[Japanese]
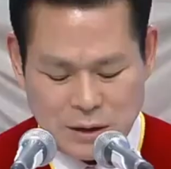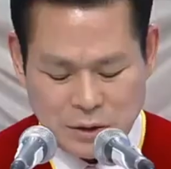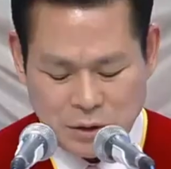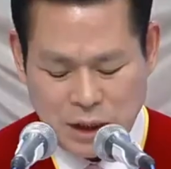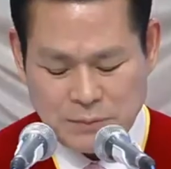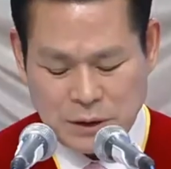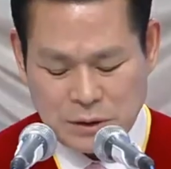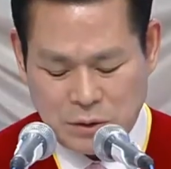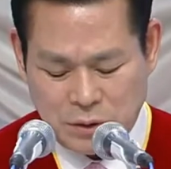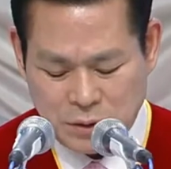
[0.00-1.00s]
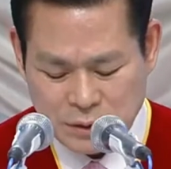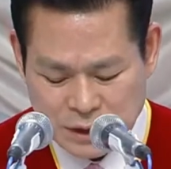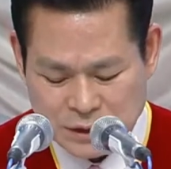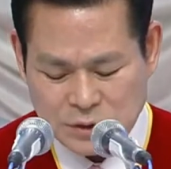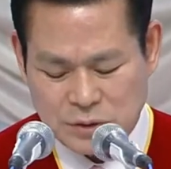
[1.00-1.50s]
でしょうか
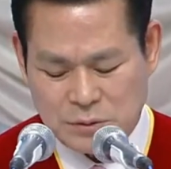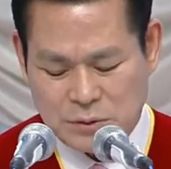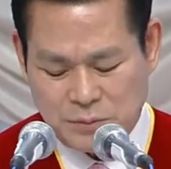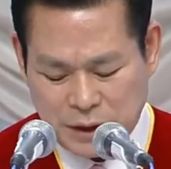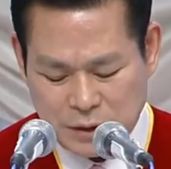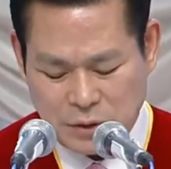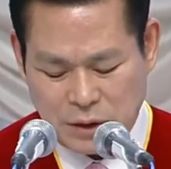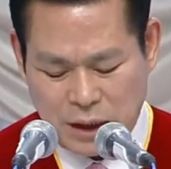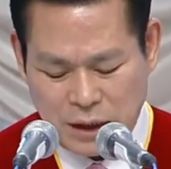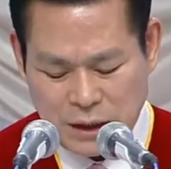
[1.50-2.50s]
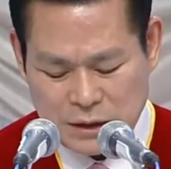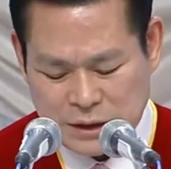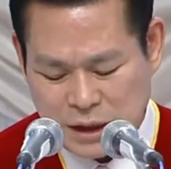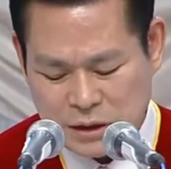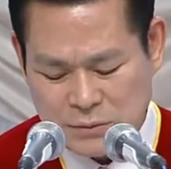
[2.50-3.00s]
驚いたことにイエス様
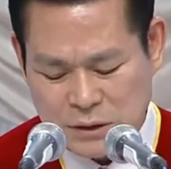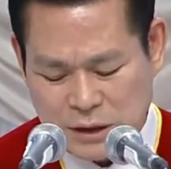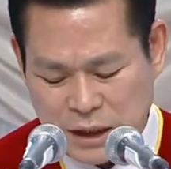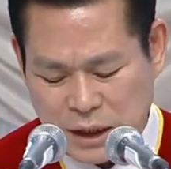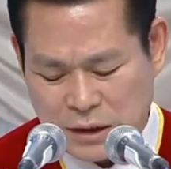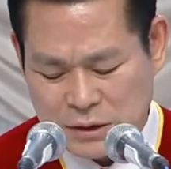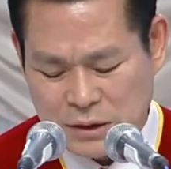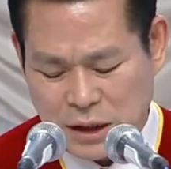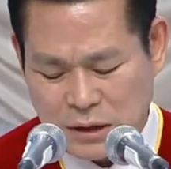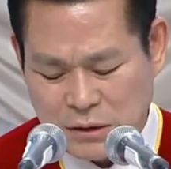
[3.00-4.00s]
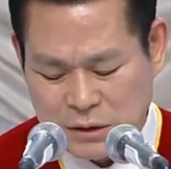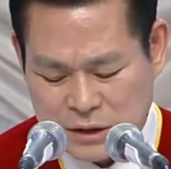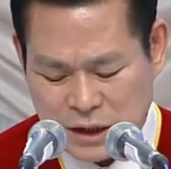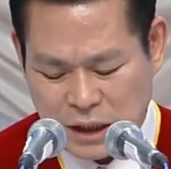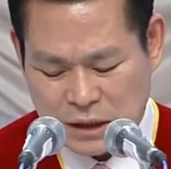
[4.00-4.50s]
はペテロが
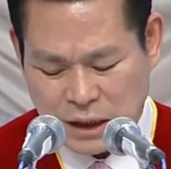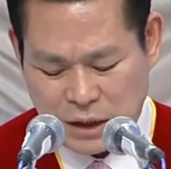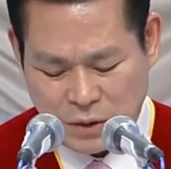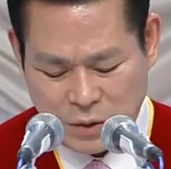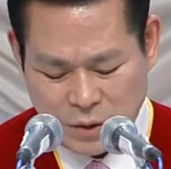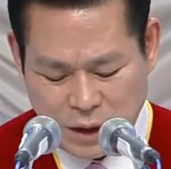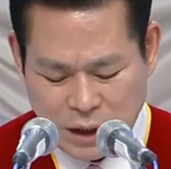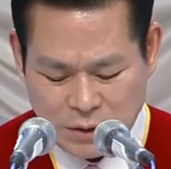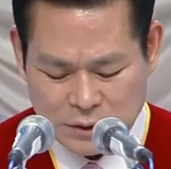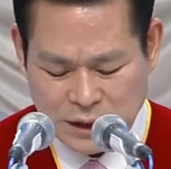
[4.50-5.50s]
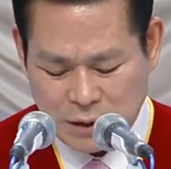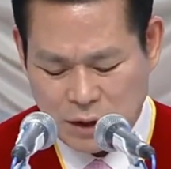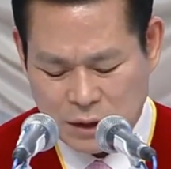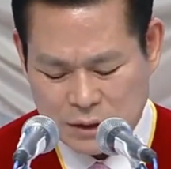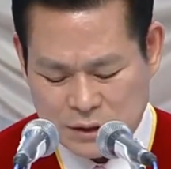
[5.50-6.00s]
税金を納めることに
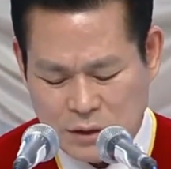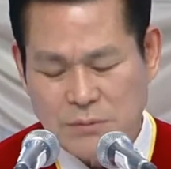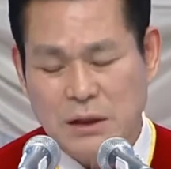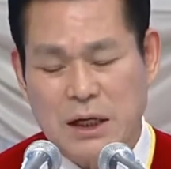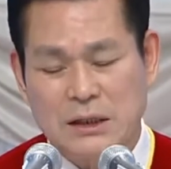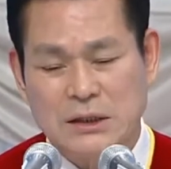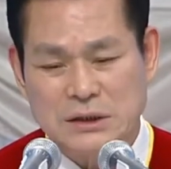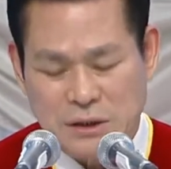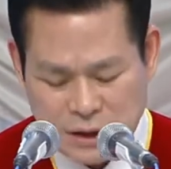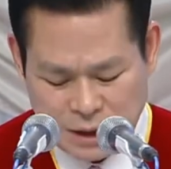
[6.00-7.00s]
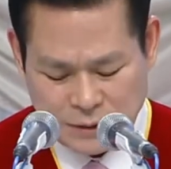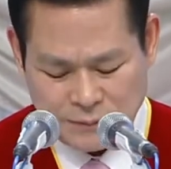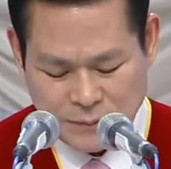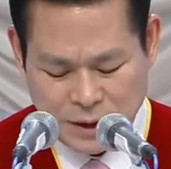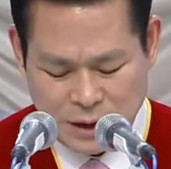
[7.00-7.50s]
ついて説明する前に
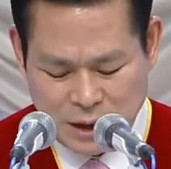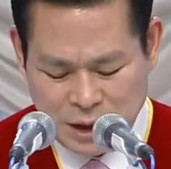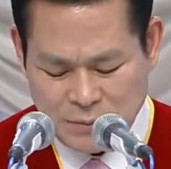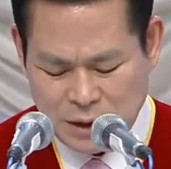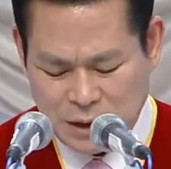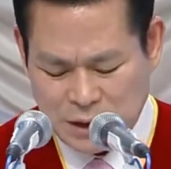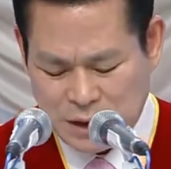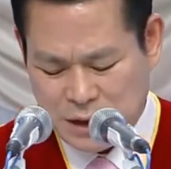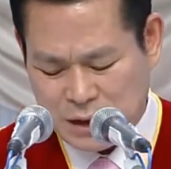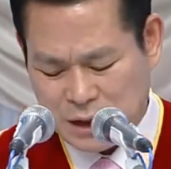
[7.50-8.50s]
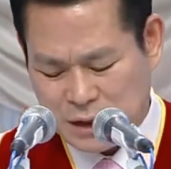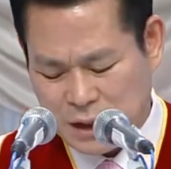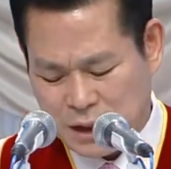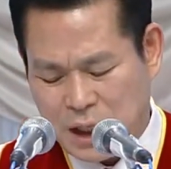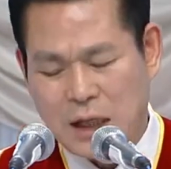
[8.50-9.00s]
すでにこれについ
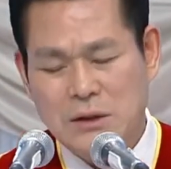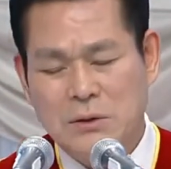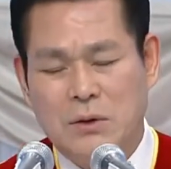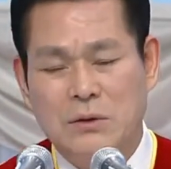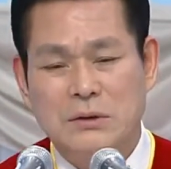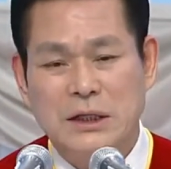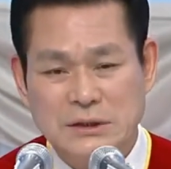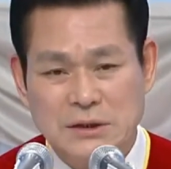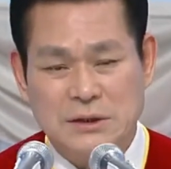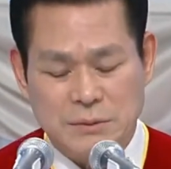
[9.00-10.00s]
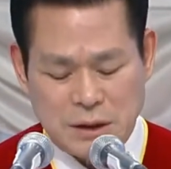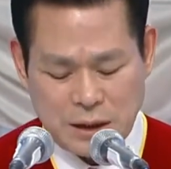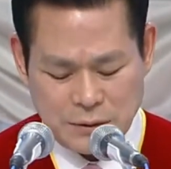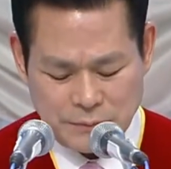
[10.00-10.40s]
て知っておられました